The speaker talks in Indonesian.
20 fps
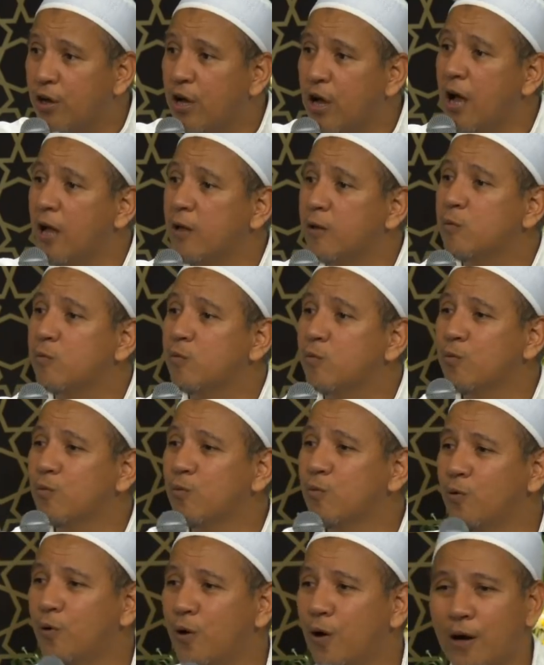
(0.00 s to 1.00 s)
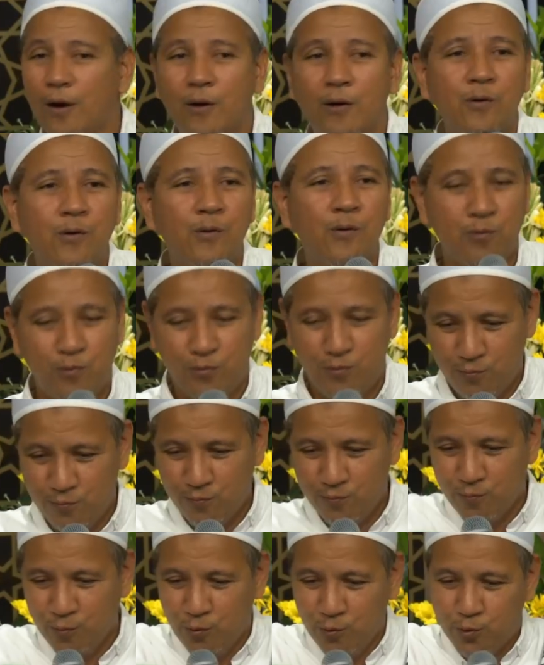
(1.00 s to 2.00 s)
Serikat ya.
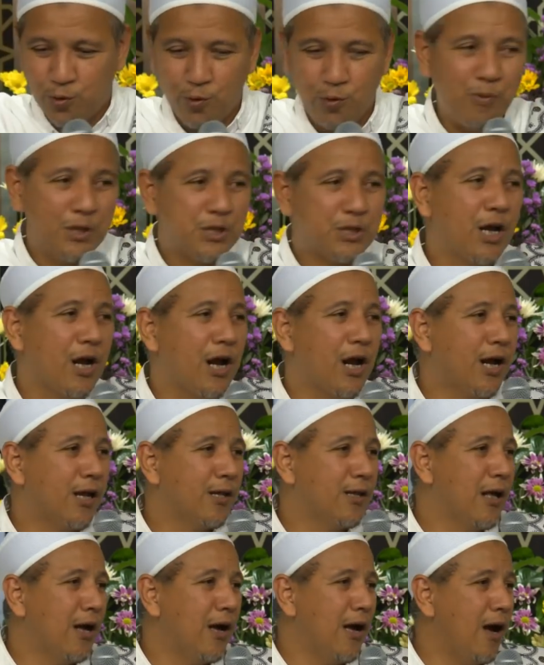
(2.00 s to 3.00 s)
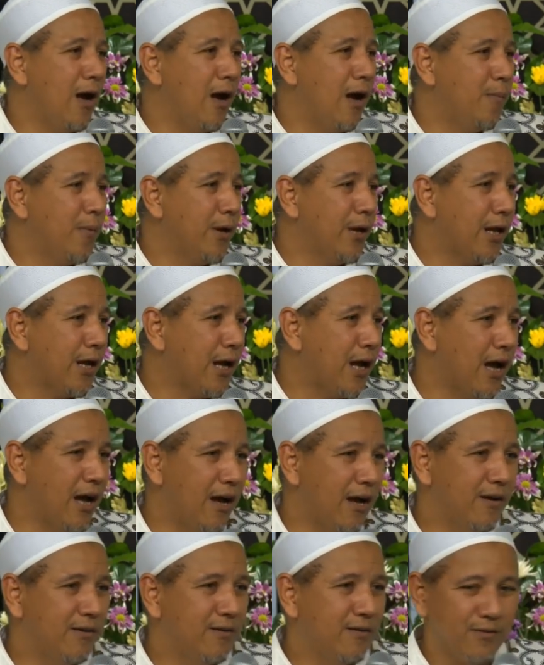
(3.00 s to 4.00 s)
untuk masyarakat
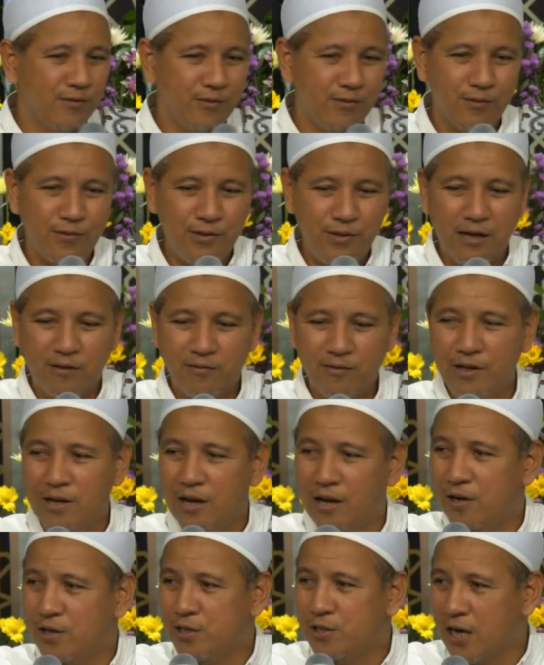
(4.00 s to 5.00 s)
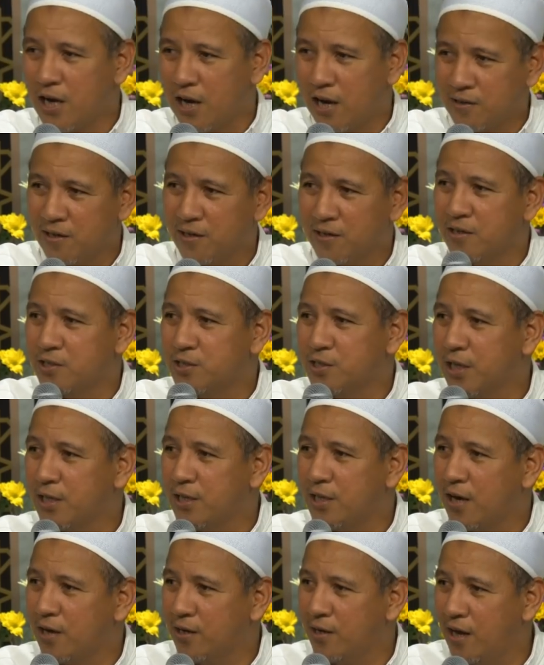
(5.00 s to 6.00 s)
Amerika yang tinggal di Jakarta dan
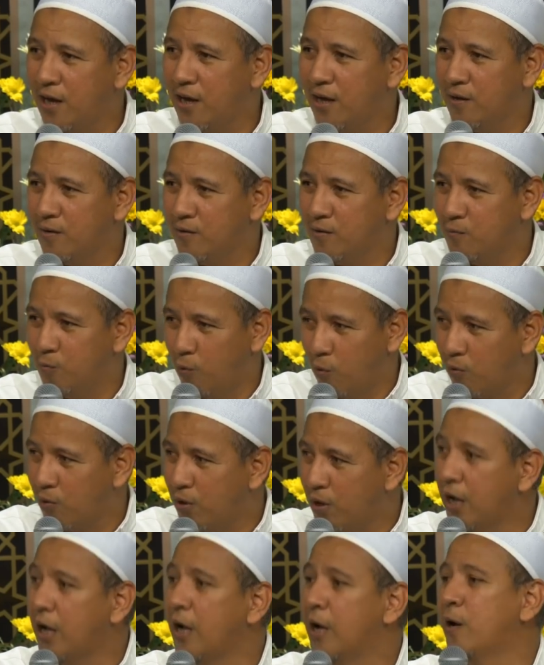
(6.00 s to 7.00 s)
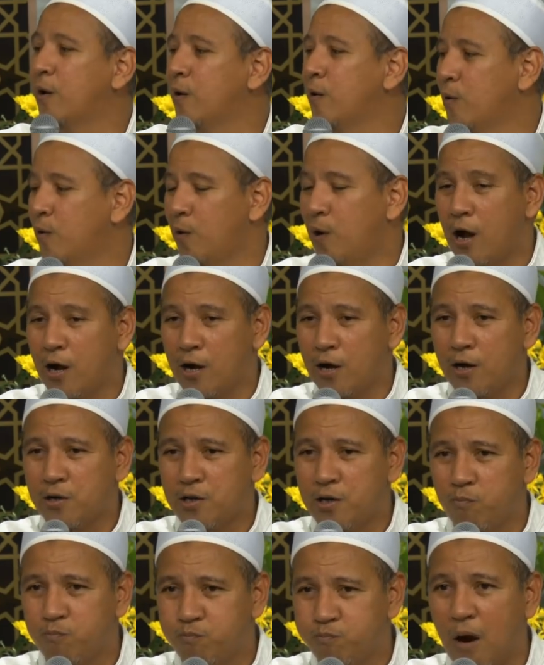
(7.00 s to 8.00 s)
sekitarnya warning akan
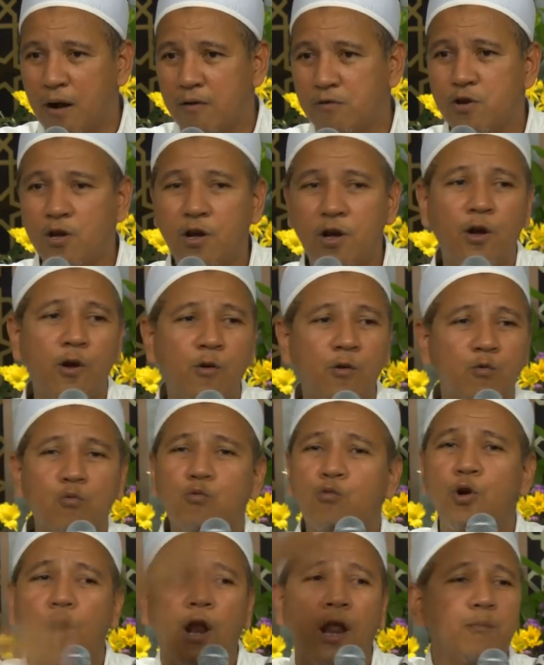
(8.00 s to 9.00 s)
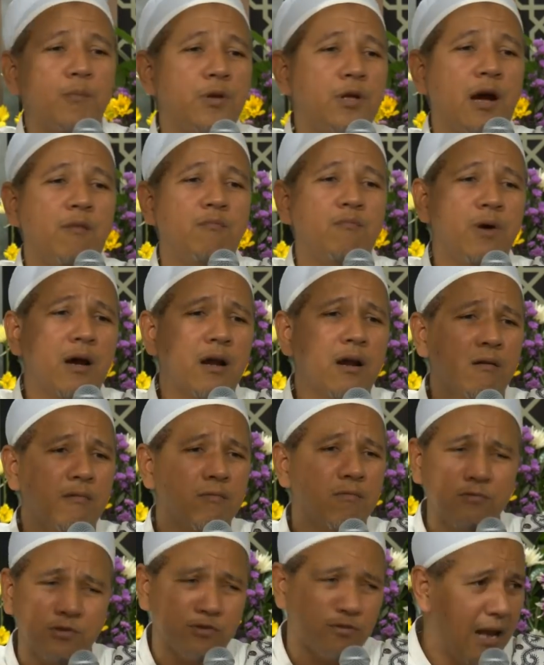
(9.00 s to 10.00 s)
ada badai kilat
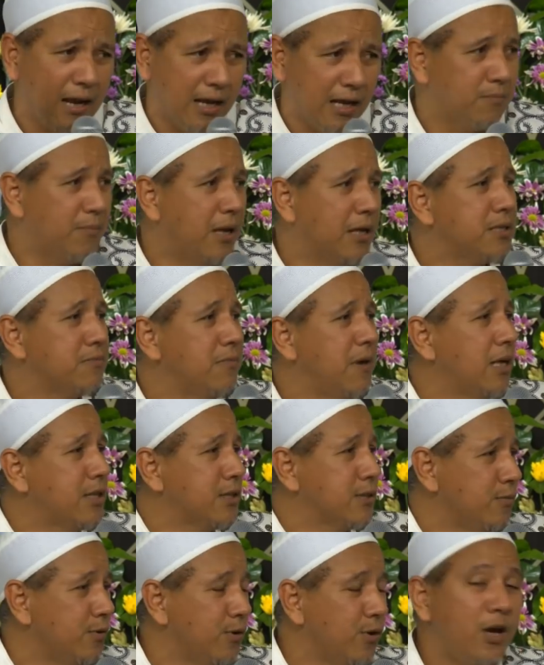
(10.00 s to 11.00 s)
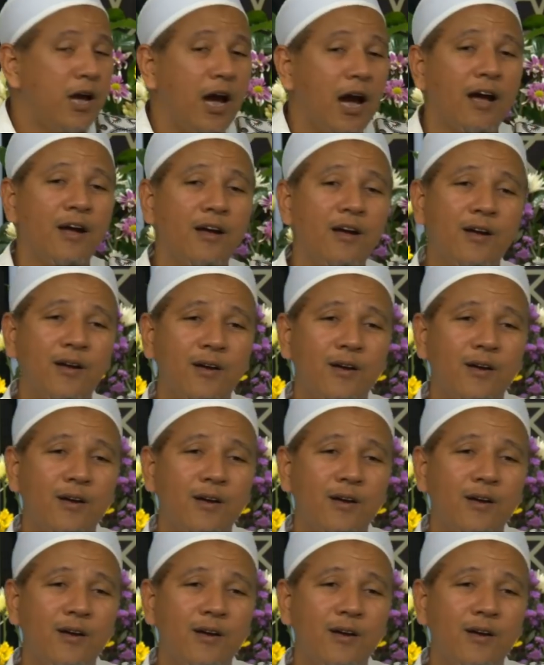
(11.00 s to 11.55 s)
menyambar us langit macam-macam ya